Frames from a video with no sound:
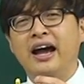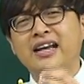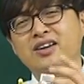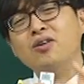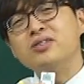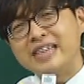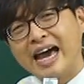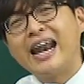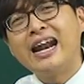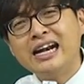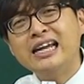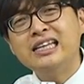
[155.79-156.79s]
아 영어
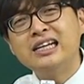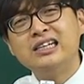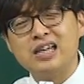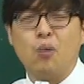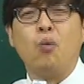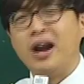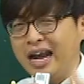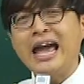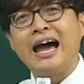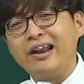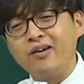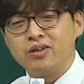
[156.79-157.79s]
잘하는 애들은 그냥 원래
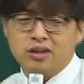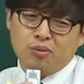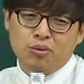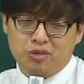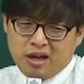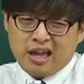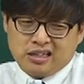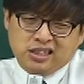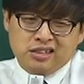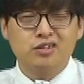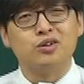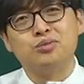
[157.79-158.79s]
알아. 딱 보고
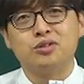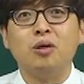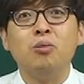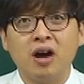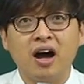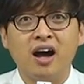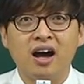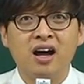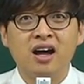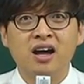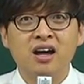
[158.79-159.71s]
해진 그러면서 넘어가.